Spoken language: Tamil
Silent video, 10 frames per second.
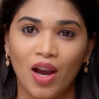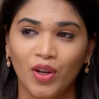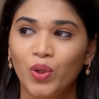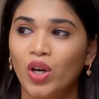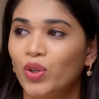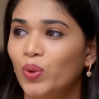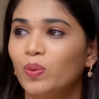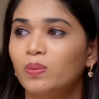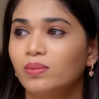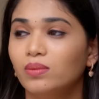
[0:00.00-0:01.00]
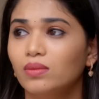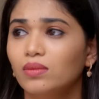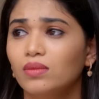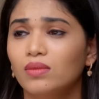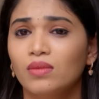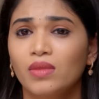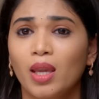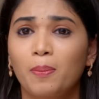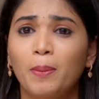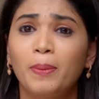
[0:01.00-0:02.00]
நானும் அருணும்
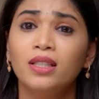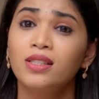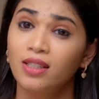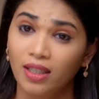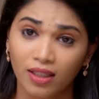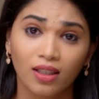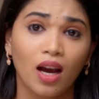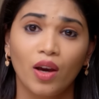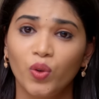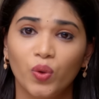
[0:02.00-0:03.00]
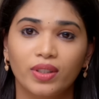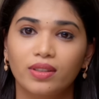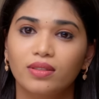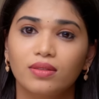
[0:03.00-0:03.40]
இப்ப பிரிஞ்சு இருக்கிறதுக்கு காரணம்